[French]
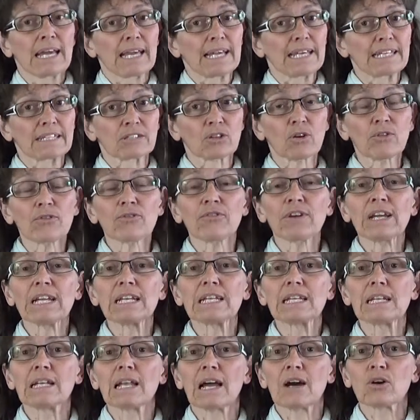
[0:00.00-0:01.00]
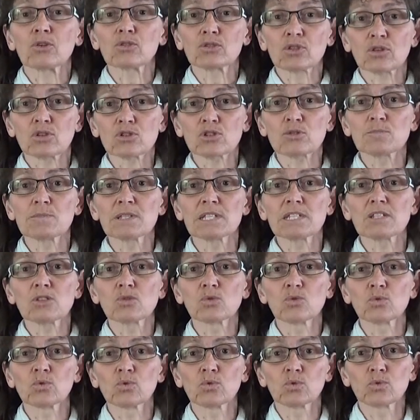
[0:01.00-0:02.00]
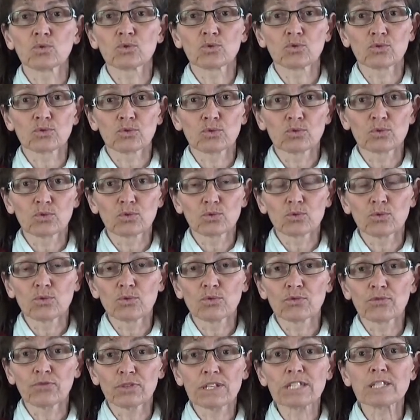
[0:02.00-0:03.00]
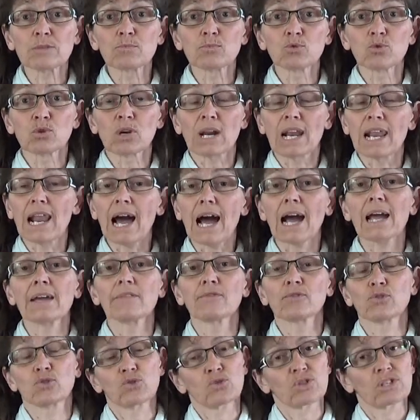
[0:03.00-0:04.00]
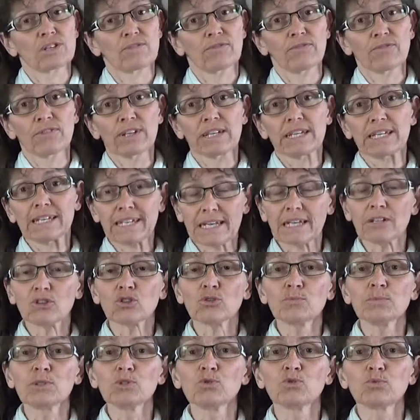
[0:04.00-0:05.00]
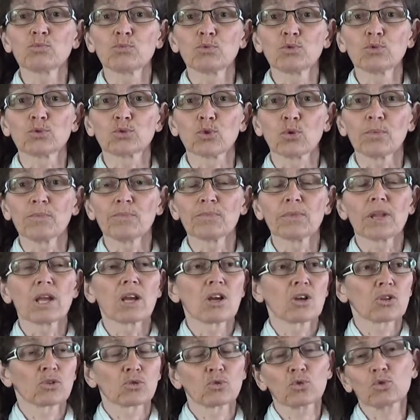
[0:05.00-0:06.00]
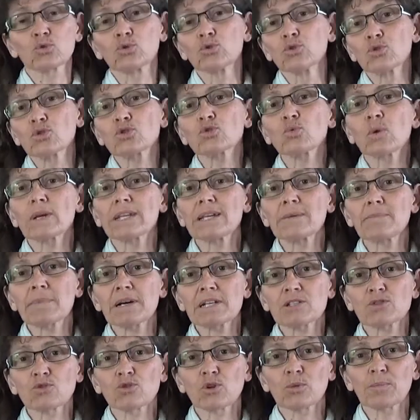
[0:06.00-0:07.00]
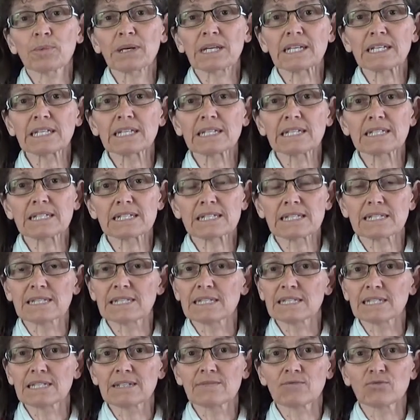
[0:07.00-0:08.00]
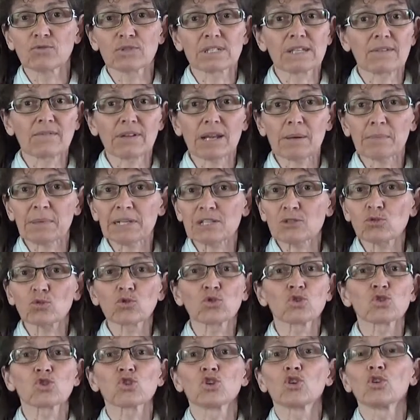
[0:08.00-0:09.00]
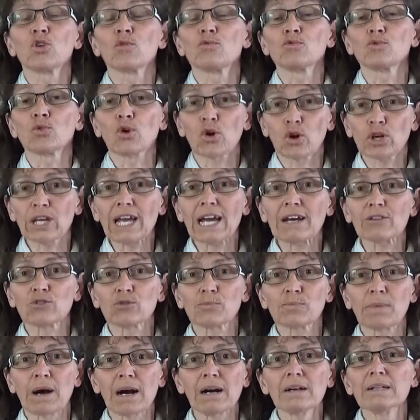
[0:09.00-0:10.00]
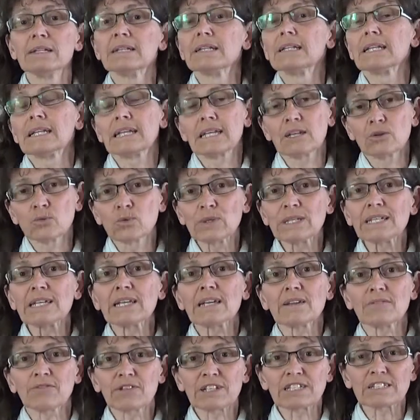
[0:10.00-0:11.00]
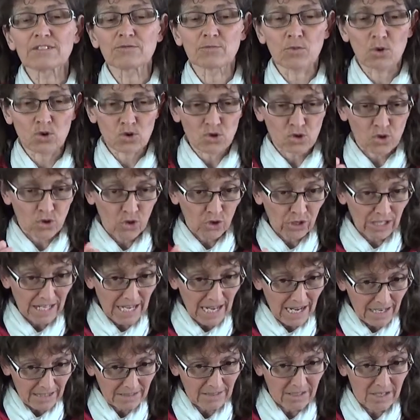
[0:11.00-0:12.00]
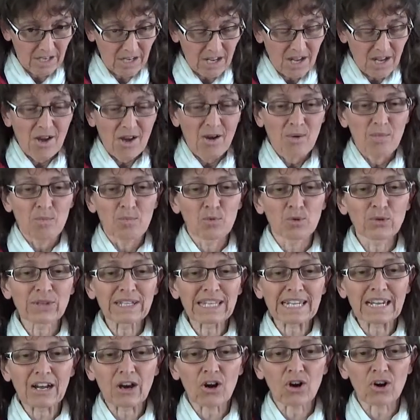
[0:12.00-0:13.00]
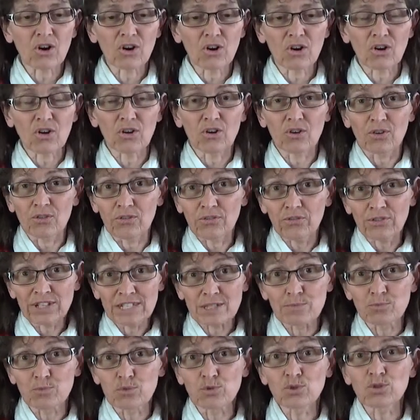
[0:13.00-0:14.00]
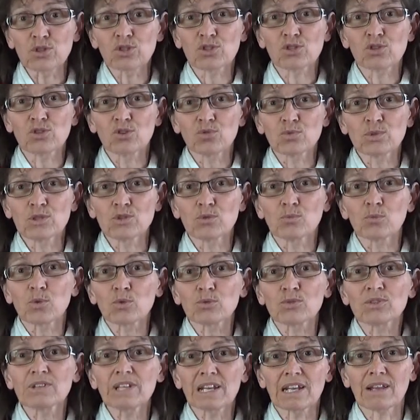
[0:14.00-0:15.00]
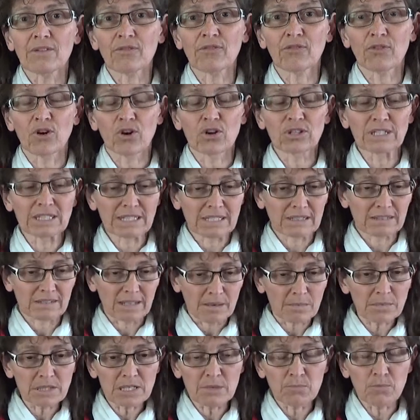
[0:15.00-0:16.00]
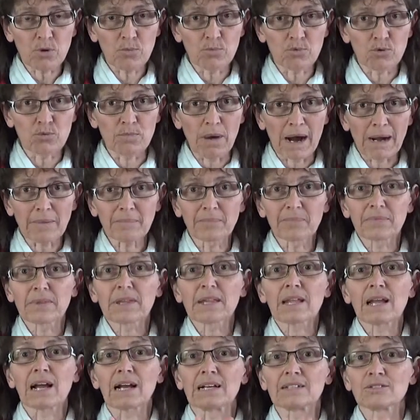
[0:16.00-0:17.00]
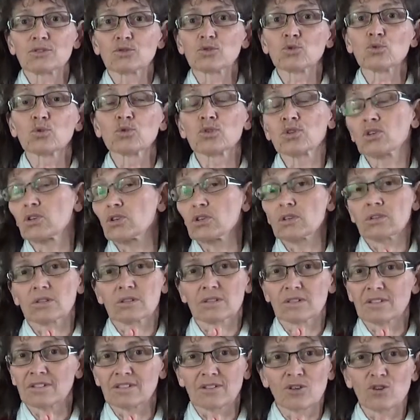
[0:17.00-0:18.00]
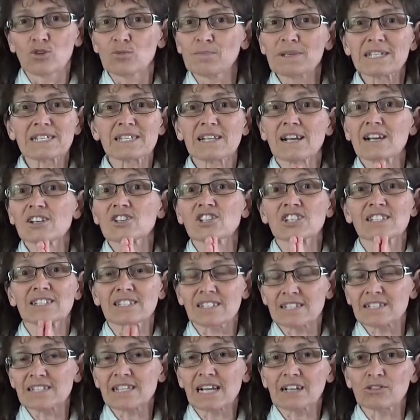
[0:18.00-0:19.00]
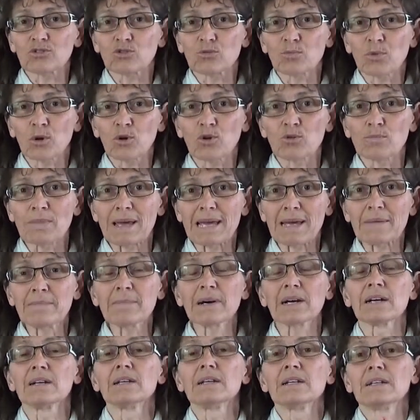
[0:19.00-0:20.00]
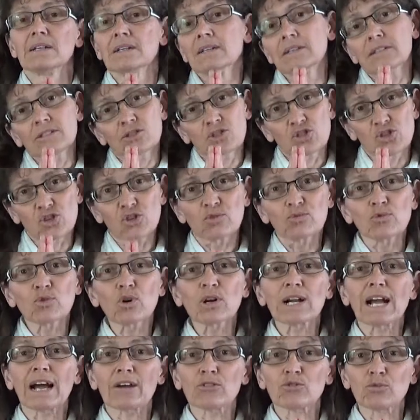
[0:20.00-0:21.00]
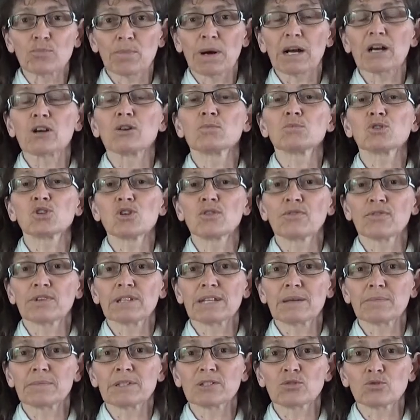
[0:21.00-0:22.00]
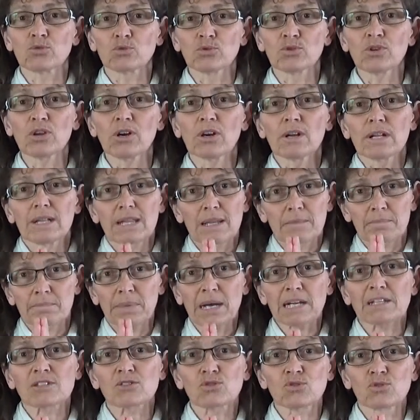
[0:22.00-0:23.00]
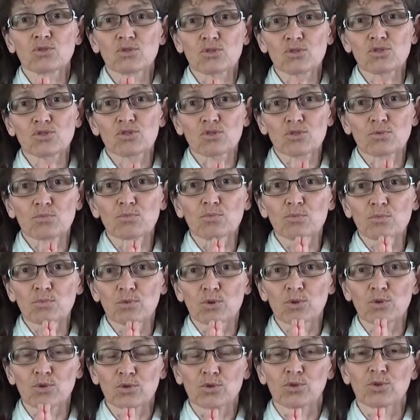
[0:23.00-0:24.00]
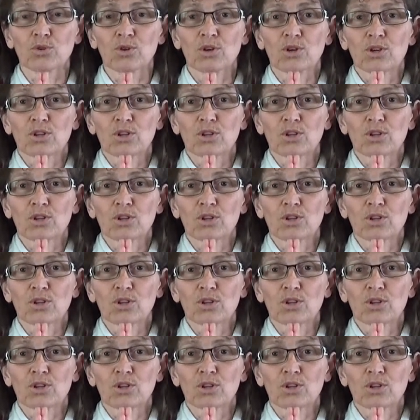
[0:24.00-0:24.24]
est en fait la retransmission du Facebook Live que j'ai fait quelques minutes plus tôt. Donc ne soyez pas surpris si vous avez l'impression que je ne vous regarde pas. Et oui, effectivement, je regarde mon écran euh, Facebook, celui de mon téléphone qui est un petit peu plus bas. Hein, donc euh, le message est exactement le même. Je ne vous regarde pas comme je le fais d'habitude parce que je, me,